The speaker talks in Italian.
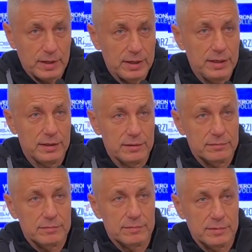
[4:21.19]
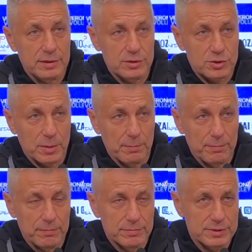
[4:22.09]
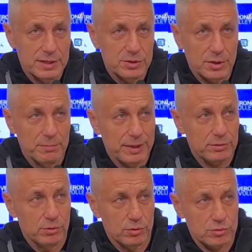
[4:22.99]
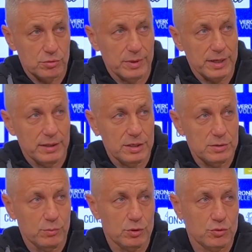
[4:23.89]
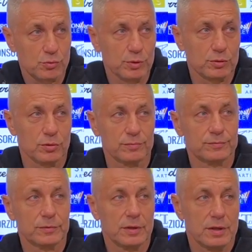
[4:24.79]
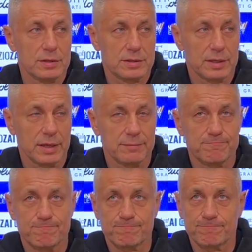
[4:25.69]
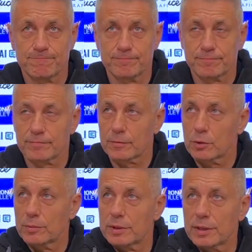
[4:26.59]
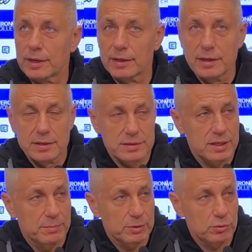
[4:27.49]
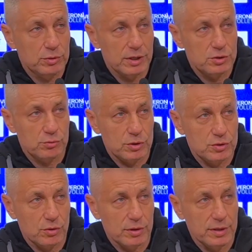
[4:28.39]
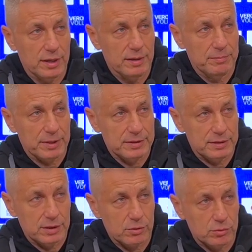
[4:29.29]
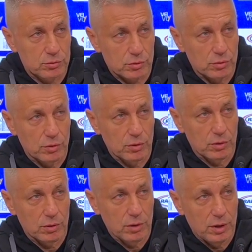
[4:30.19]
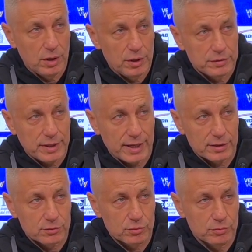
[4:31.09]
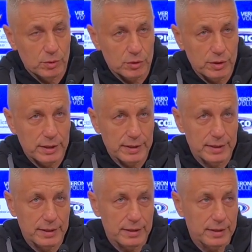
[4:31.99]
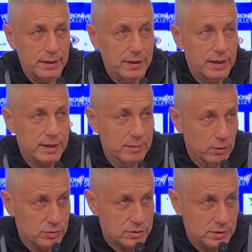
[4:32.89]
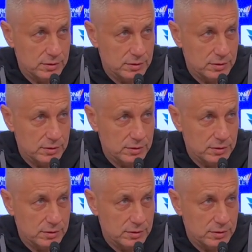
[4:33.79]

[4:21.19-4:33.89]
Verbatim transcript: lì inciamp si è inciampato il nostro meccanismo e subito si è, mm, dire, si è ripetuta la situazione delle partite contro Taranto, Modena e anche Monza